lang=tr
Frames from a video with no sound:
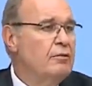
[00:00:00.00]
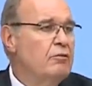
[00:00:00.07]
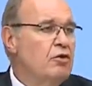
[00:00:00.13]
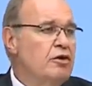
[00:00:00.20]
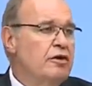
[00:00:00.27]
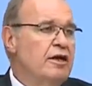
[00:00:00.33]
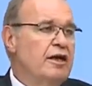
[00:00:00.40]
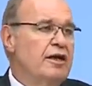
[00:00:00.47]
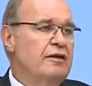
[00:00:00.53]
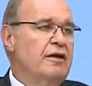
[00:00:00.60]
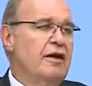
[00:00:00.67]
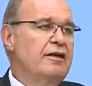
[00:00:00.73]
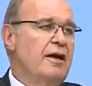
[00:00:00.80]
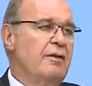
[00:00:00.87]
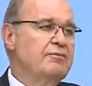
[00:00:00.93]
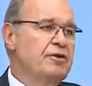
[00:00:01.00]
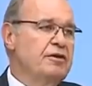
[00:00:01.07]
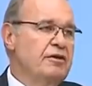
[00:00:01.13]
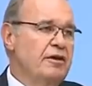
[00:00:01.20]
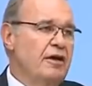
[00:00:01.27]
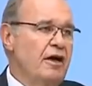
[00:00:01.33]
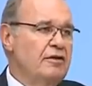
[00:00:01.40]
Bugüne kadar
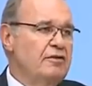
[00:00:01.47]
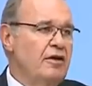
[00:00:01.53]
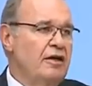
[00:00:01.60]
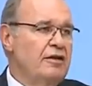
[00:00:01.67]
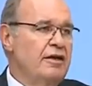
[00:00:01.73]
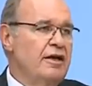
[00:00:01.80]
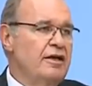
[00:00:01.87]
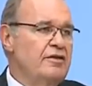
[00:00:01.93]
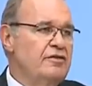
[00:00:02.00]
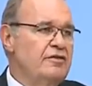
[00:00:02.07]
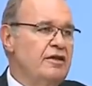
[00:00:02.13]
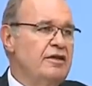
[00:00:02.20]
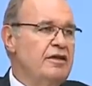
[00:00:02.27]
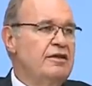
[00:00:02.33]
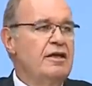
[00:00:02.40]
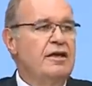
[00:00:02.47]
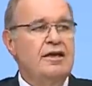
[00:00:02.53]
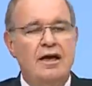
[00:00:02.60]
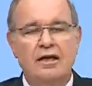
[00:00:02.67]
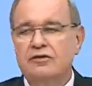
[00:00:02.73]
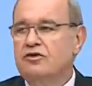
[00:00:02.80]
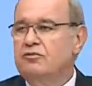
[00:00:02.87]
yaptıkları hatalara, izledikleri
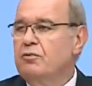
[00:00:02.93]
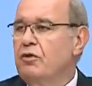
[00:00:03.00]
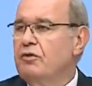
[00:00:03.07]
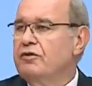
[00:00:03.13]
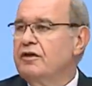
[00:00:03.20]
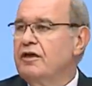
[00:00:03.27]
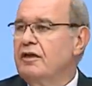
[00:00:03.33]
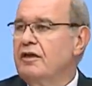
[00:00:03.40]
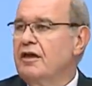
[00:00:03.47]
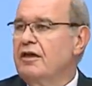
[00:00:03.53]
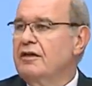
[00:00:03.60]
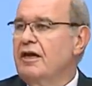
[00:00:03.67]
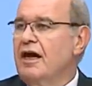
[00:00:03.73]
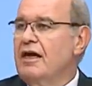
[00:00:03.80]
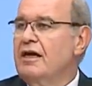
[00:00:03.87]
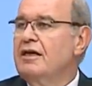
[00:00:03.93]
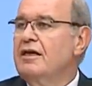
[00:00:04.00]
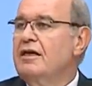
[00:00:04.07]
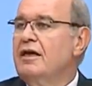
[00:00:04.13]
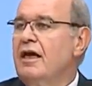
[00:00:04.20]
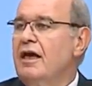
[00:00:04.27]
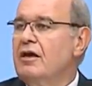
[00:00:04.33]
yanlış politikalarla
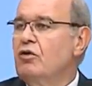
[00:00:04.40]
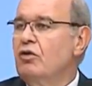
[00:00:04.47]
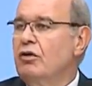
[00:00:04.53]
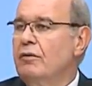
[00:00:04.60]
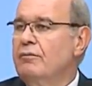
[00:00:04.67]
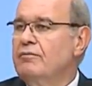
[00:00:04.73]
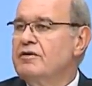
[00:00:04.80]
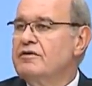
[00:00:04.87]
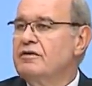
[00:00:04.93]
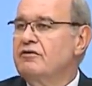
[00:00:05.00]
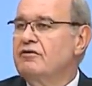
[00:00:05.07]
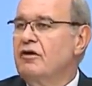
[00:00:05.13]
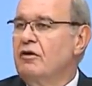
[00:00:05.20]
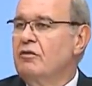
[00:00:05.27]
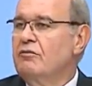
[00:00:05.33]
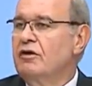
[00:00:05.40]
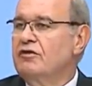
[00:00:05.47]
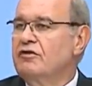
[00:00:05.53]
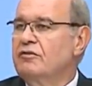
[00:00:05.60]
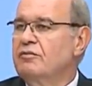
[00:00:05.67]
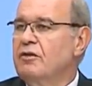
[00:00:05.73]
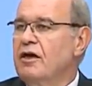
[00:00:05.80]
ekonomimizi
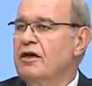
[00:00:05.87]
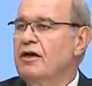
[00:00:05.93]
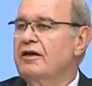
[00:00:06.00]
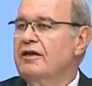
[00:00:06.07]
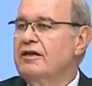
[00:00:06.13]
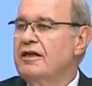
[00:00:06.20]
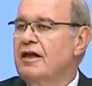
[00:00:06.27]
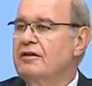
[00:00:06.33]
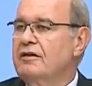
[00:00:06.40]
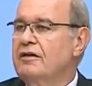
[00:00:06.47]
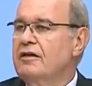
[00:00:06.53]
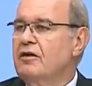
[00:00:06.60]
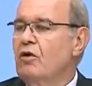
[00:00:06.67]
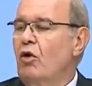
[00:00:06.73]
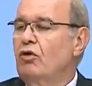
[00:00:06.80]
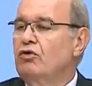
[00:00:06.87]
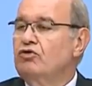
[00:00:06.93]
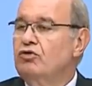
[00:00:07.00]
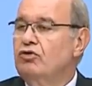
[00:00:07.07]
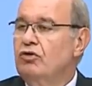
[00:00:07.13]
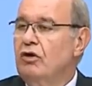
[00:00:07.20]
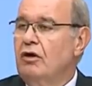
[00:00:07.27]
savunmasız bırakanın kendileri
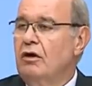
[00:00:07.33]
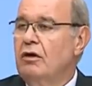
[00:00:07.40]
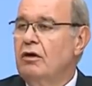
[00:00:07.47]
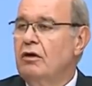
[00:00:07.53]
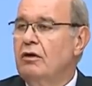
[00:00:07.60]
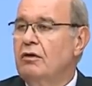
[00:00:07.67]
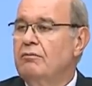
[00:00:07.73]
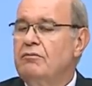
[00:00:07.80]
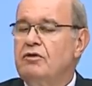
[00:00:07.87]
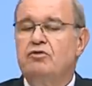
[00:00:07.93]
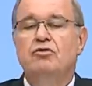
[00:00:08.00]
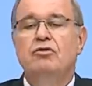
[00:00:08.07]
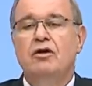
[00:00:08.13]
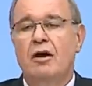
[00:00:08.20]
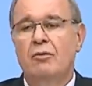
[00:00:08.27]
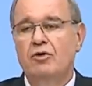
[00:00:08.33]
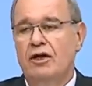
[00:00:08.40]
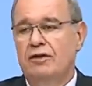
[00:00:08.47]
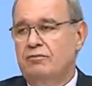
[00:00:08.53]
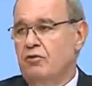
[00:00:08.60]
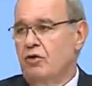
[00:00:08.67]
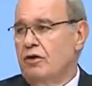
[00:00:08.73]
olduğunu bir türlü kabul
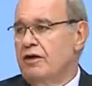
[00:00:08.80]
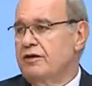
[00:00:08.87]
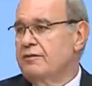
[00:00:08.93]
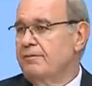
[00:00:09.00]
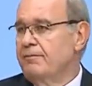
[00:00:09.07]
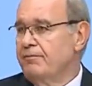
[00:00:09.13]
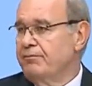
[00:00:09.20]
etmiyorlar.